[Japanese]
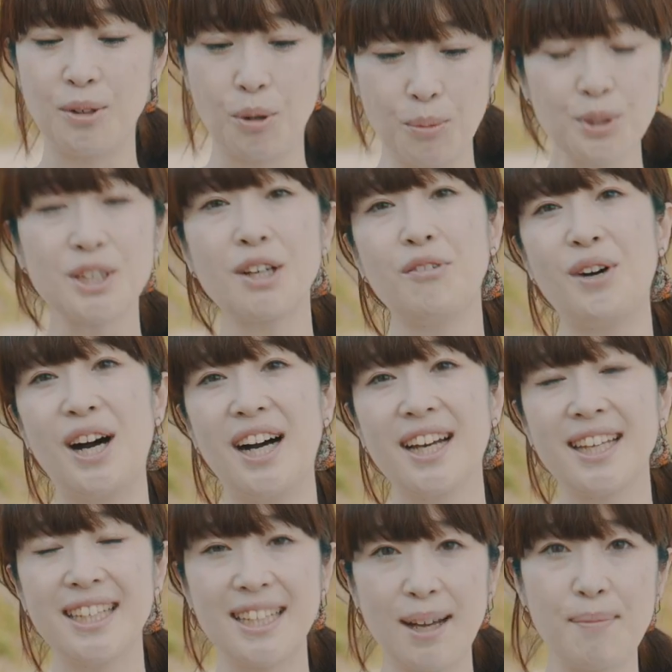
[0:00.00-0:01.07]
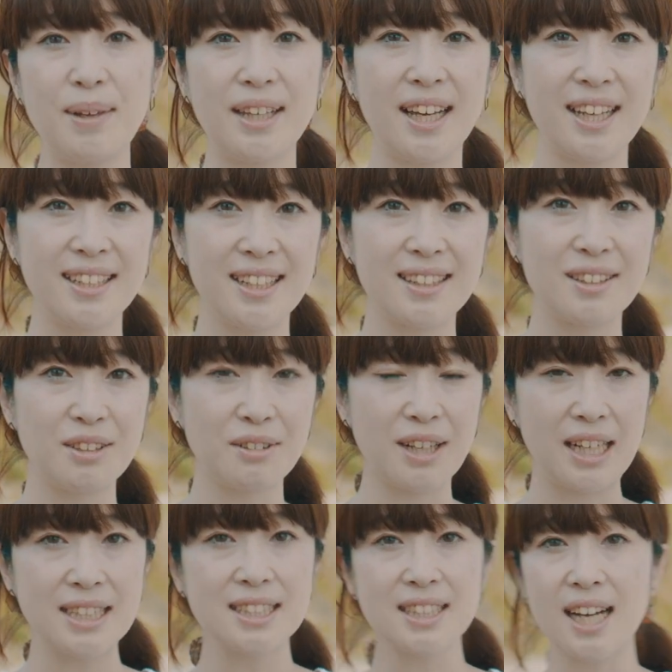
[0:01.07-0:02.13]
重さは否めないなっていう
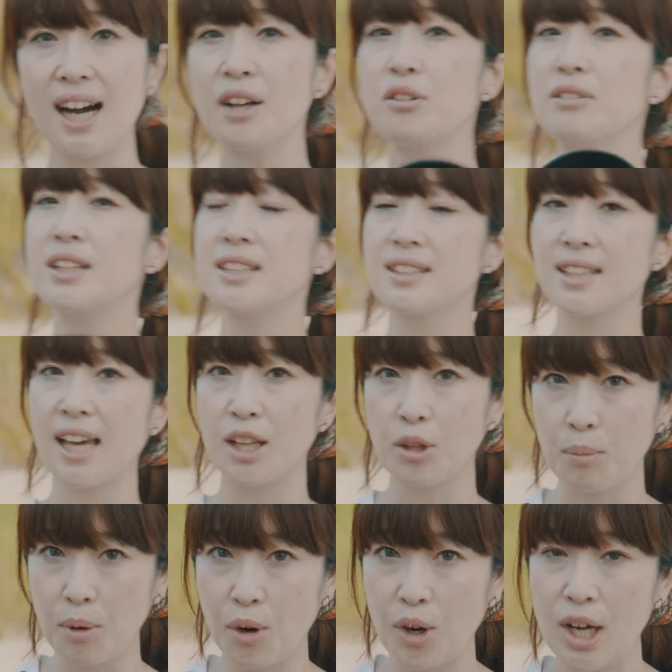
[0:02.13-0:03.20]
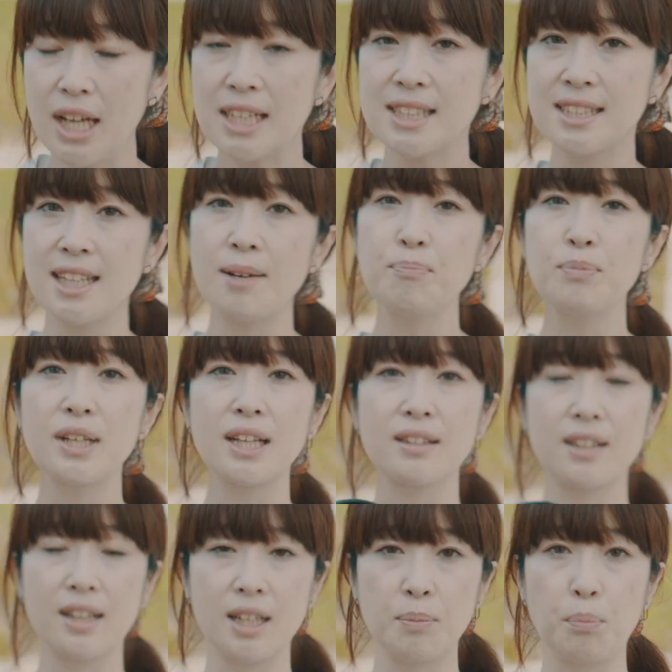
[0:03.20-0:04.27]
感じがあるんですけれどもスナップだっ
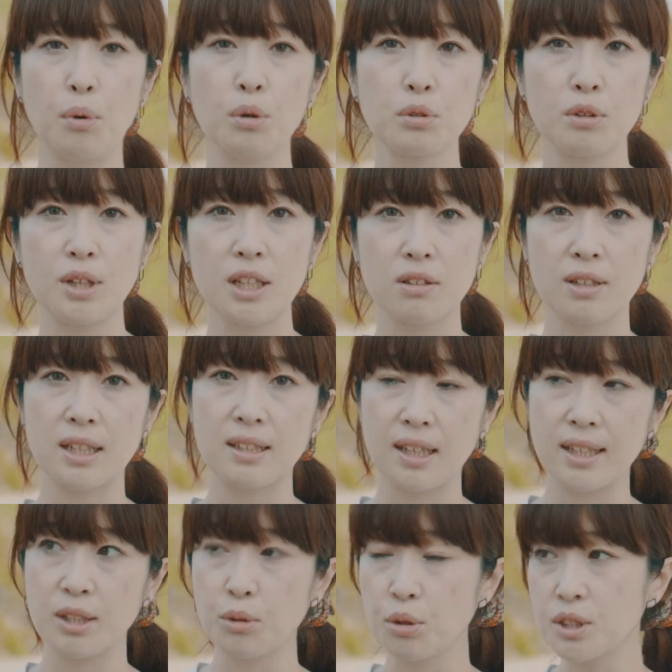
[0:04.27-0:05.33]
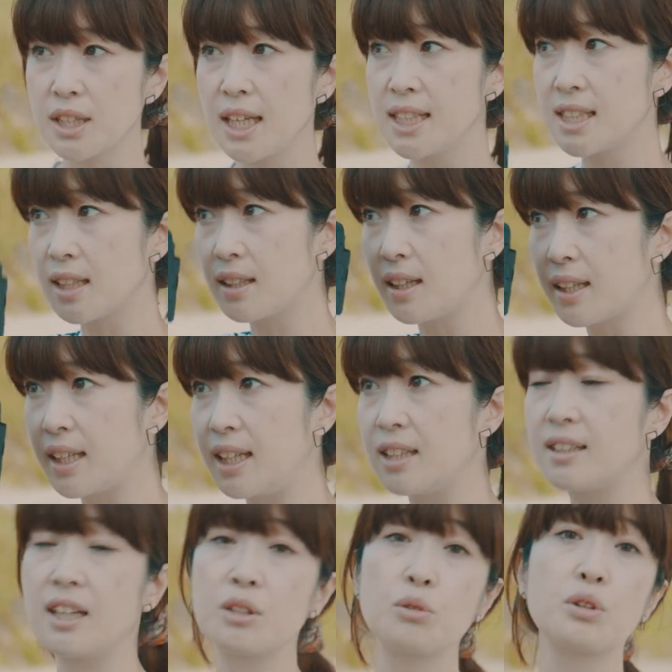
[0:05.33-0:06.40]
たりポートレートだったりとっさにシャッター切
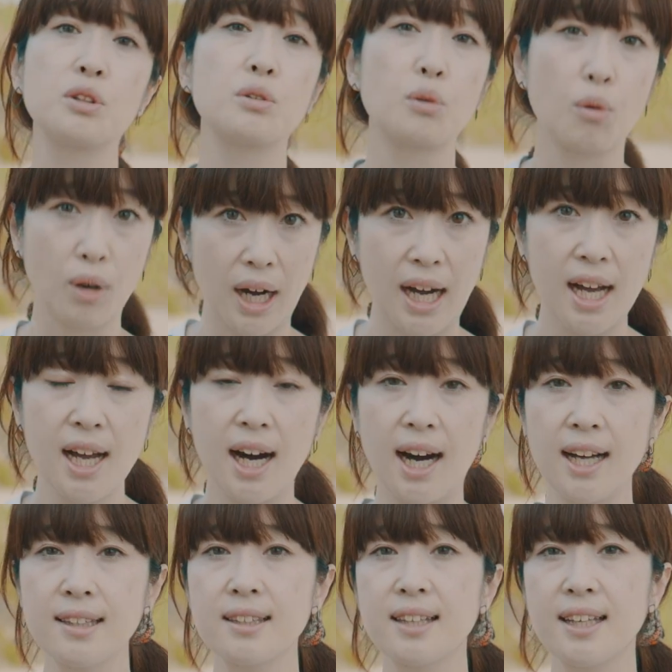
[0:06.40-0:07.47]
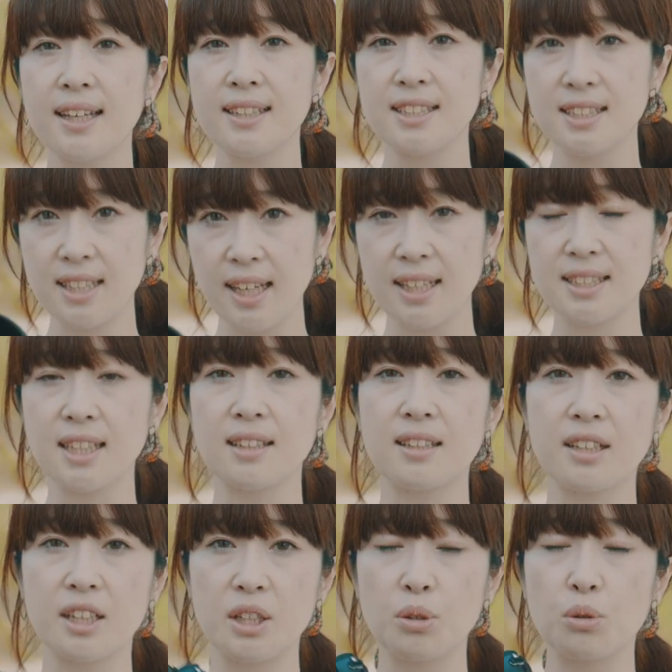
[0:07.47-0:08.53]
りたい時とか安定して
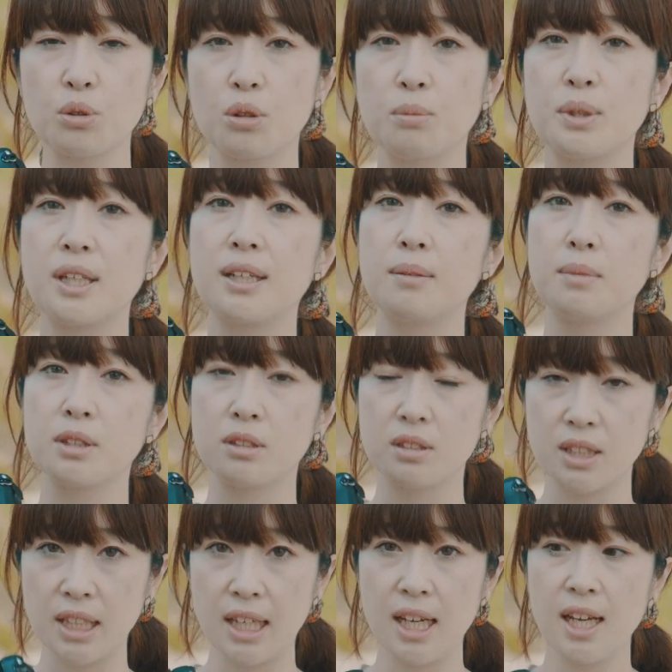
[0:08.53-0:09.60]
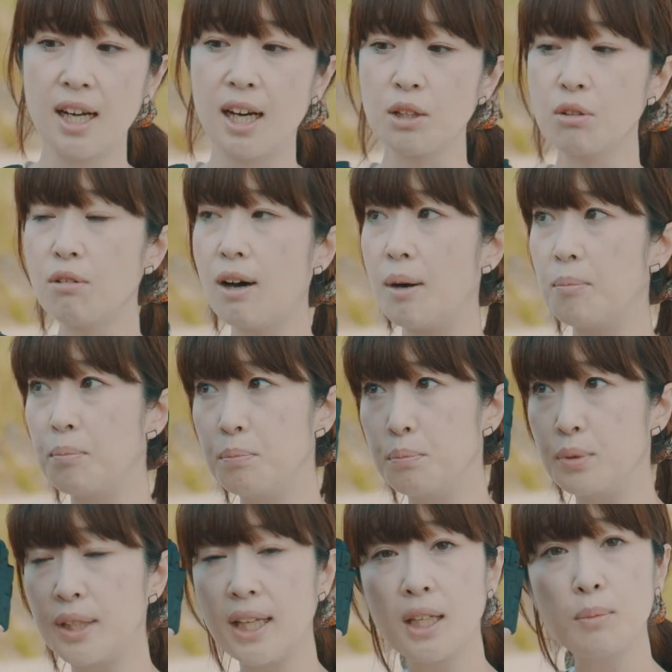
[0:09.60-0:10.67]
シャッター切ることもできますしあとは
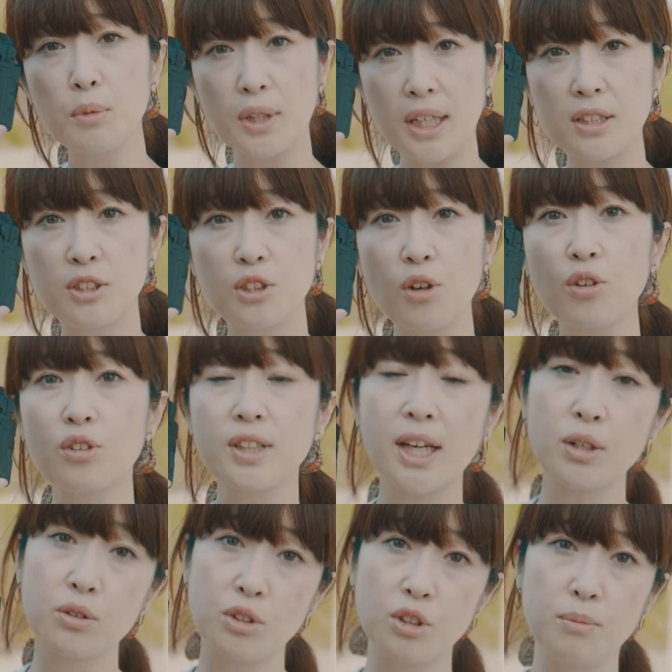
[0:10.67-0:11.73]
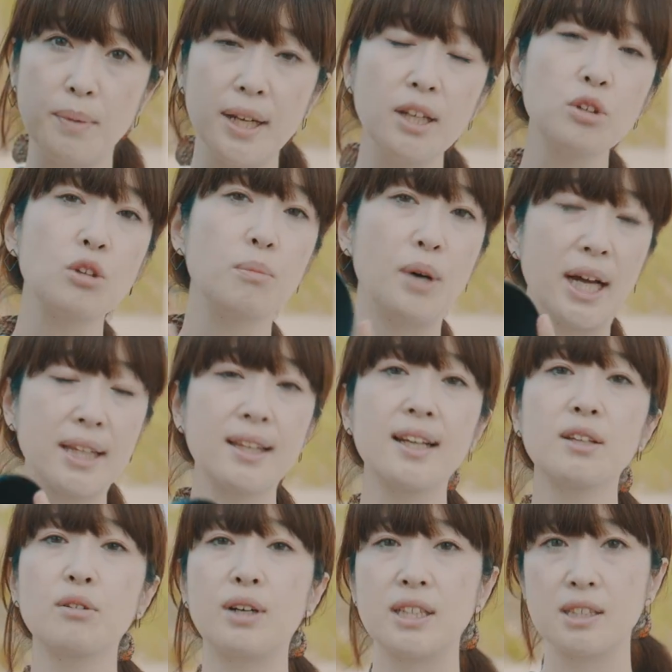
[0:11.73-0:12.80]
ブレにもね強くなるっていうメリットもあっ
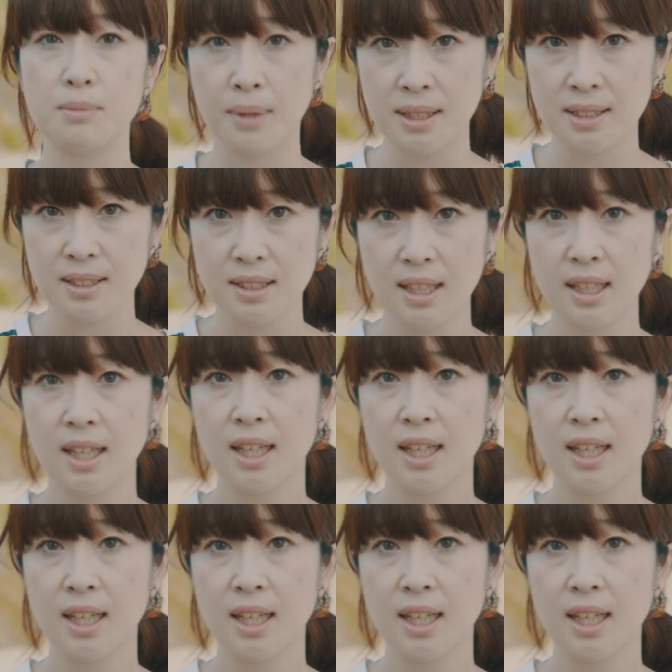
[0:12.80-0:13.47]
たりとかします